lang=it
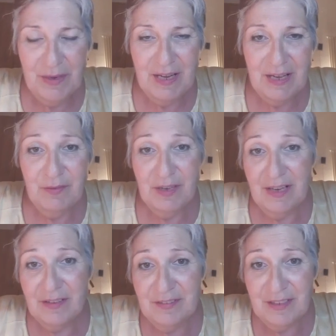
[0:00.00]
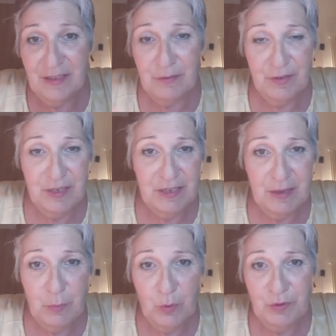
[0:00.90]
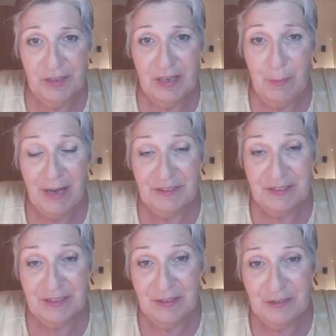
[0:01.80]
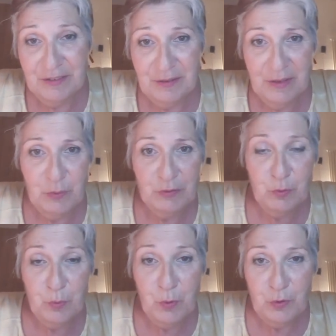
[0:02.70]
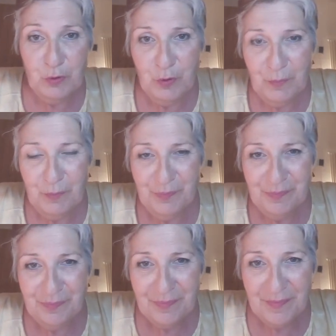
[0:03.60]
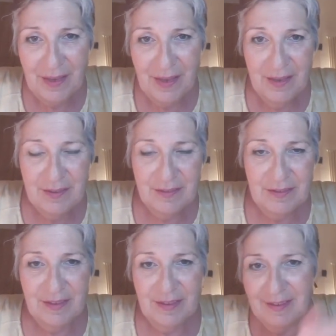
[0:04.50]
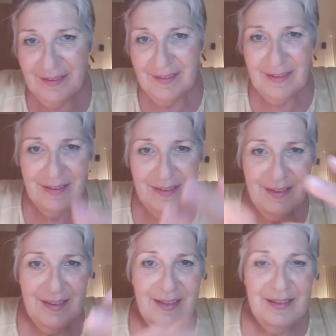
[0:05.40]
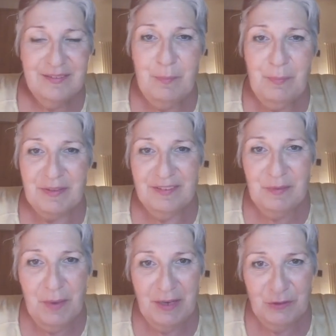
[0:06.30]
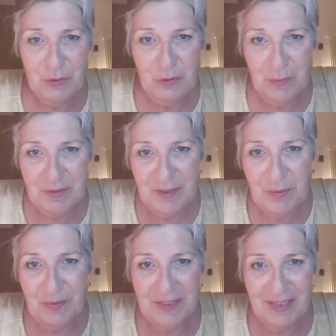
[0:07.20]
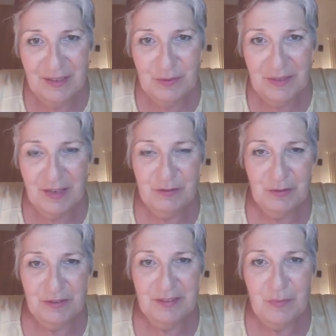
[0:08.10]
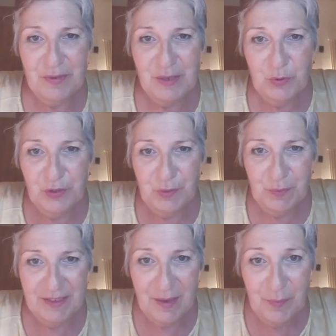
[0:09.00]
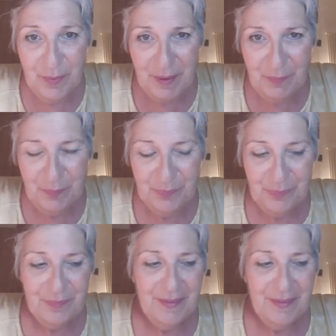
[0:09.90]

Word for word: quella che viene a essere definita molti la Matrix, questo mondo di, di impazzimento come stiamo vedendo adesso che siamo negli ultimi tempi,